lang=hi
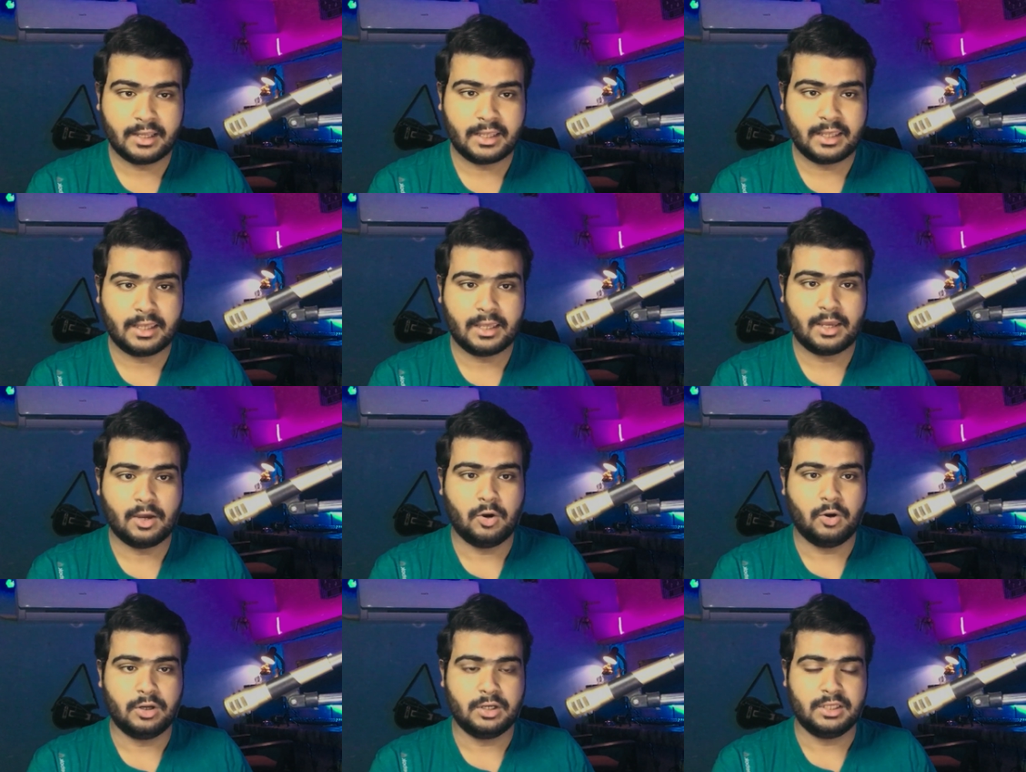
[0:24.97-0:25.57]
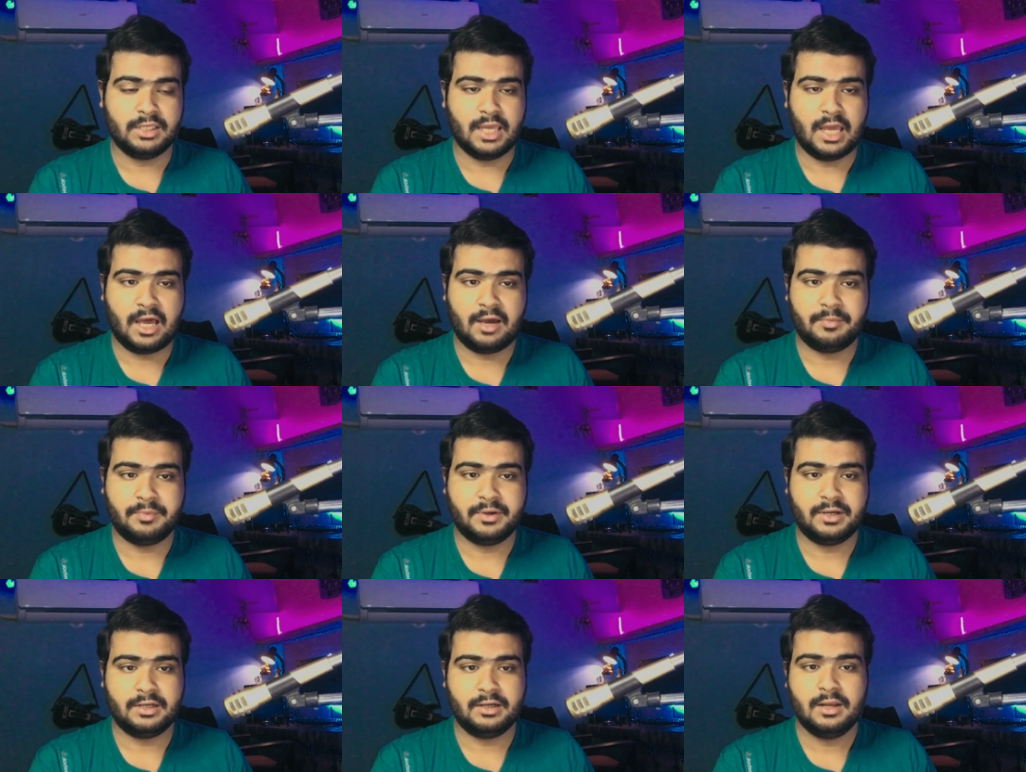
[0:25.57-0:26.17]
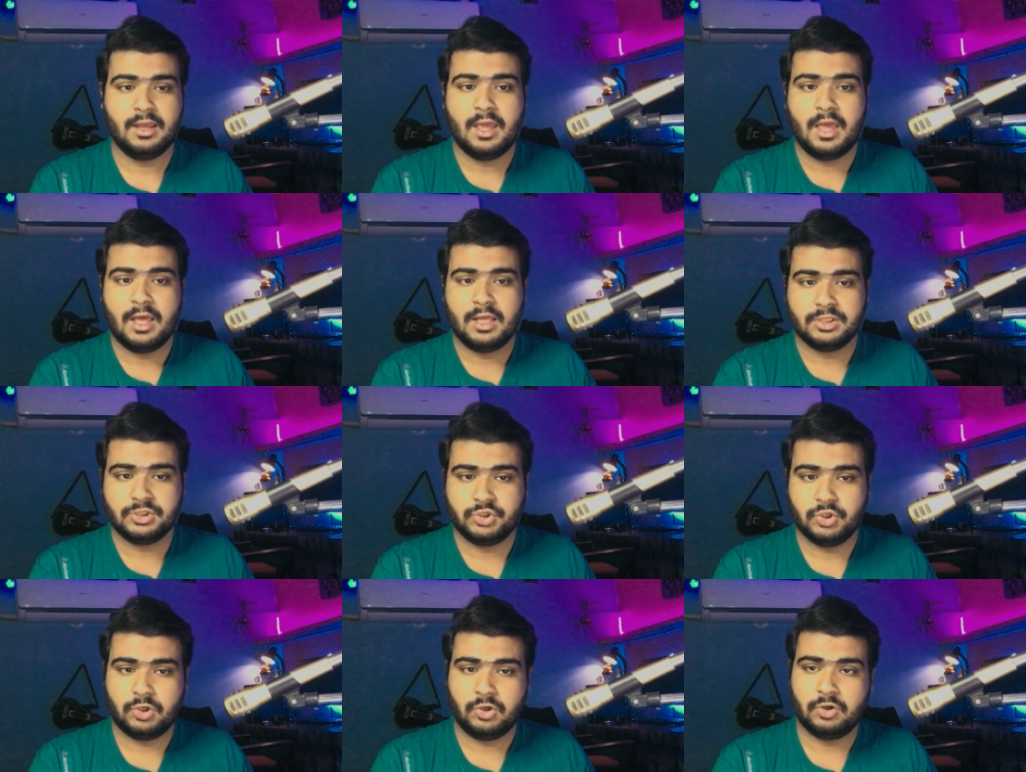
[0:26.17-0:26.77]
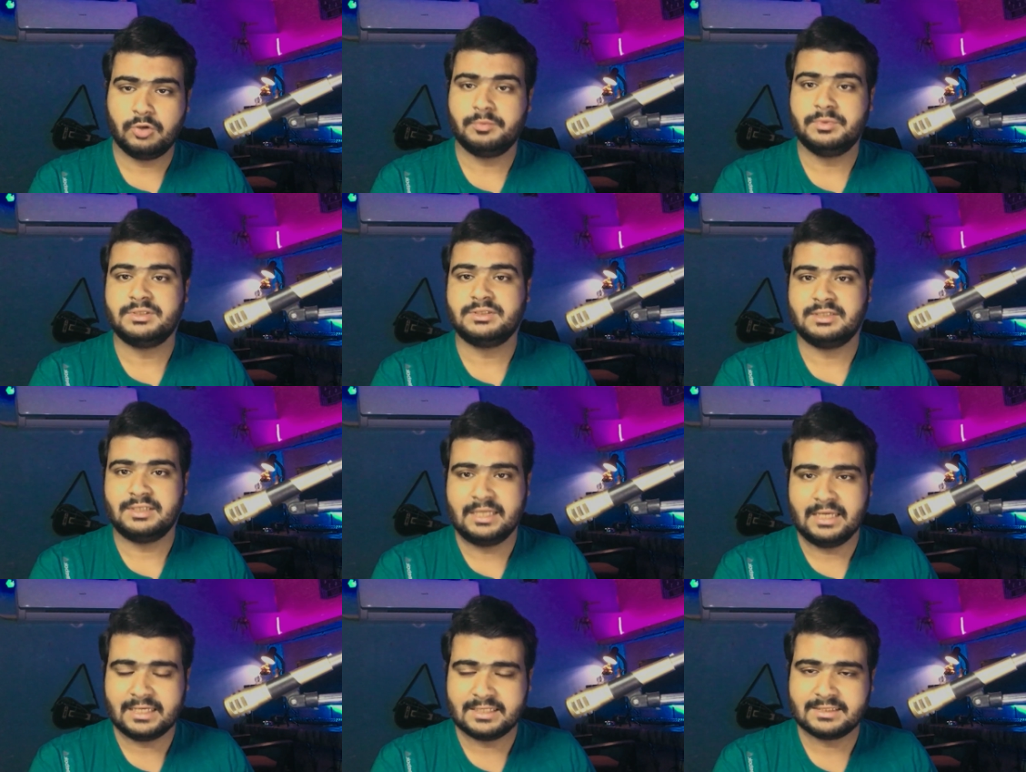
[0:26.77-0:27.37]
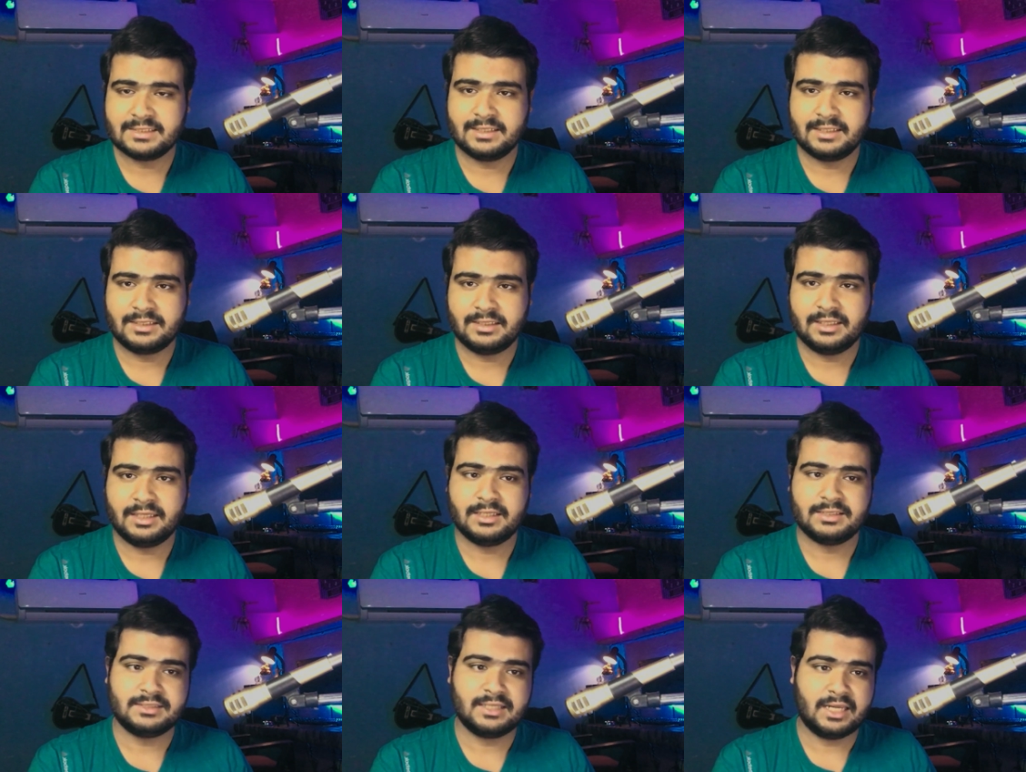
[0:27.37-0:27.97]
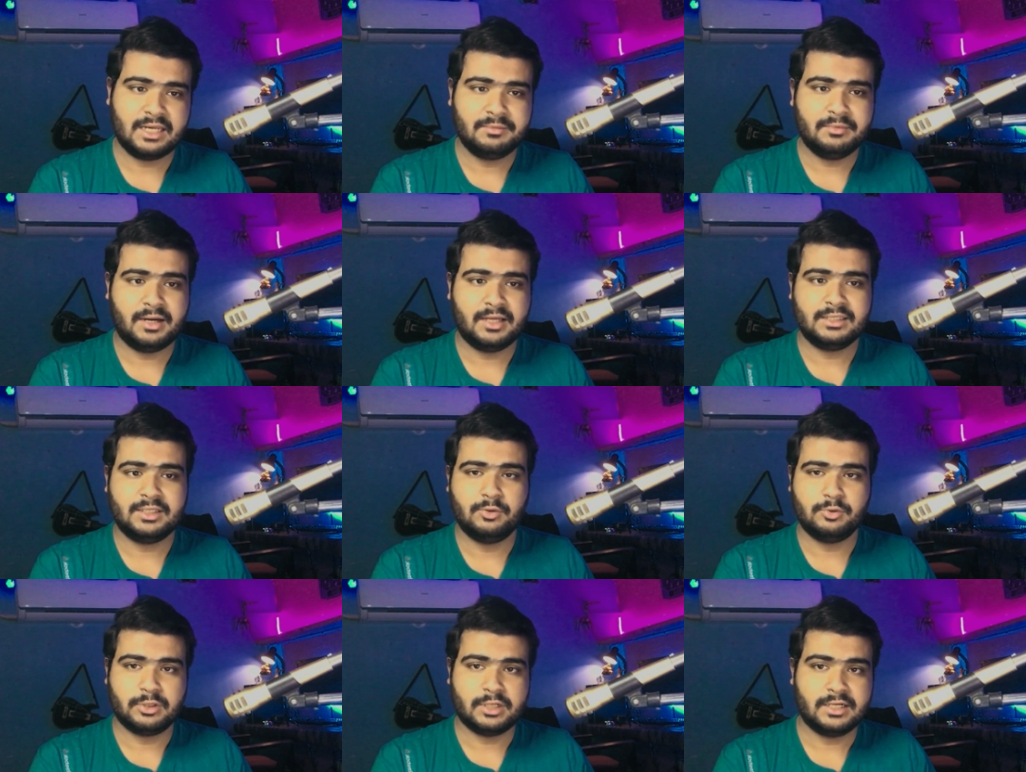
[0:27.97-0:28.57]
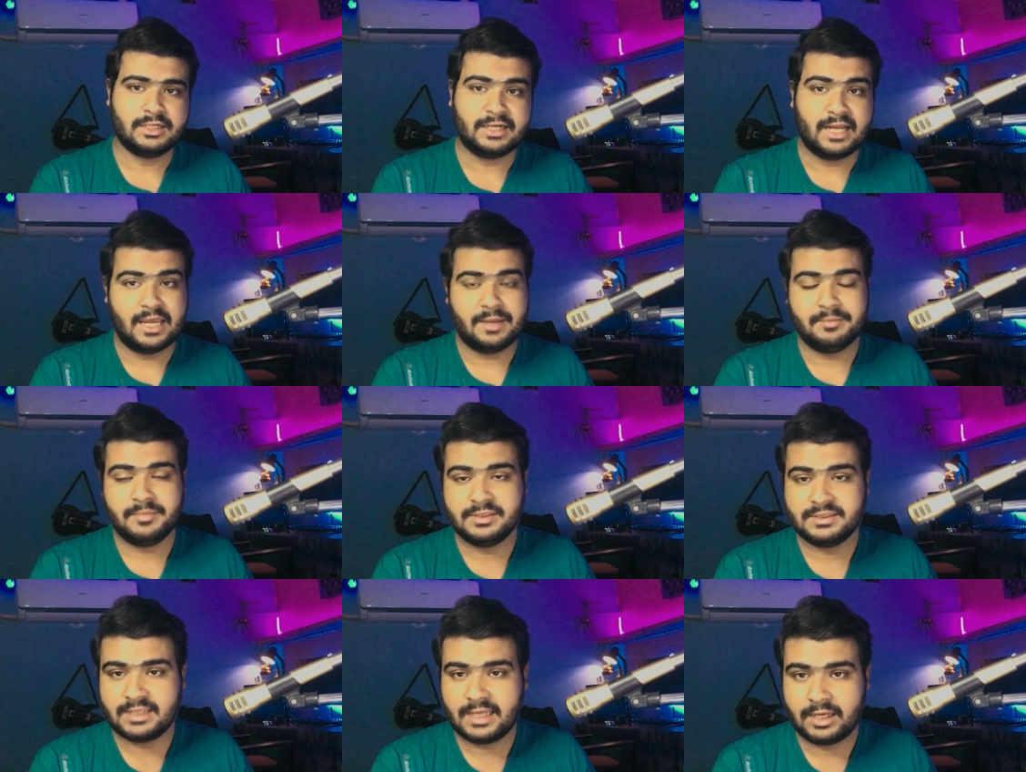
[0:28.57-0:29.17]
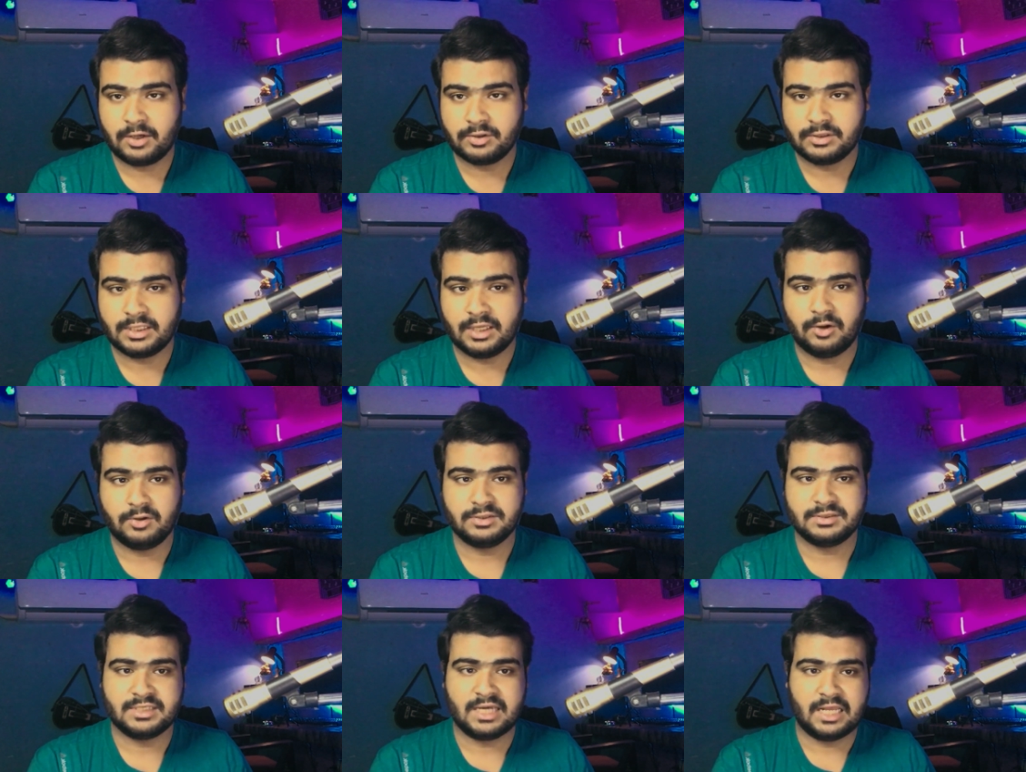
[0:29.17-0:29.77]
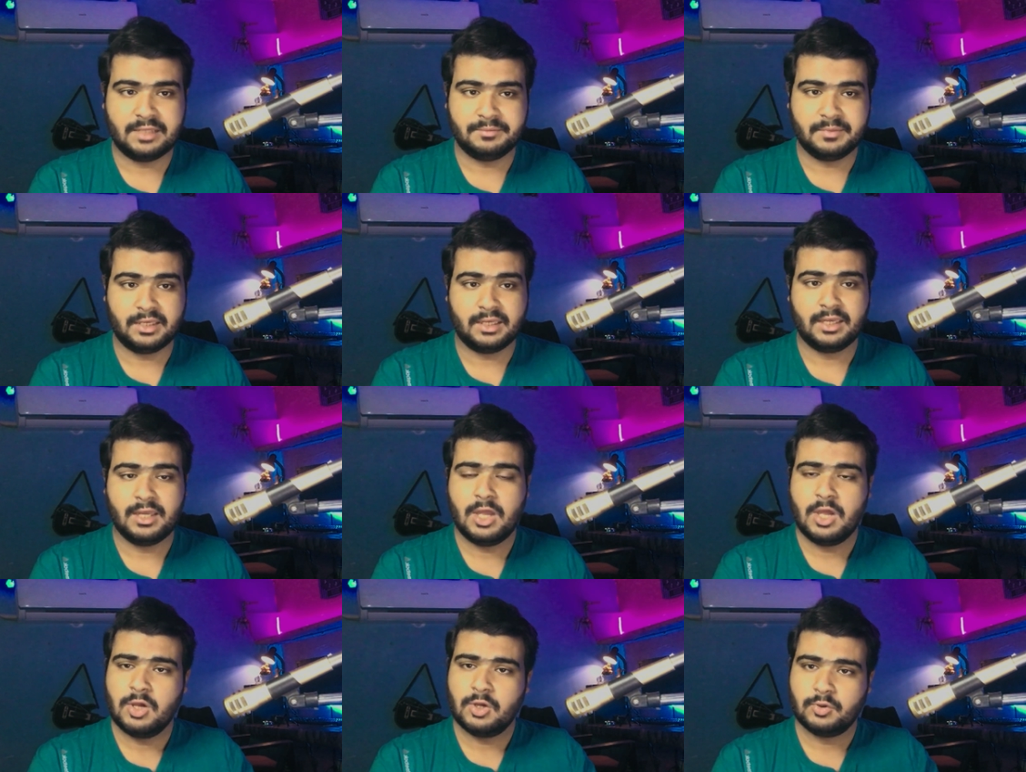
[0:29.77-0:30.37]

रहे हैं और यहाँ पर जो लोग मिस्टेक्स करते हैं जारी बात है उनका टाइम भी ज़ाया होता है और साथ में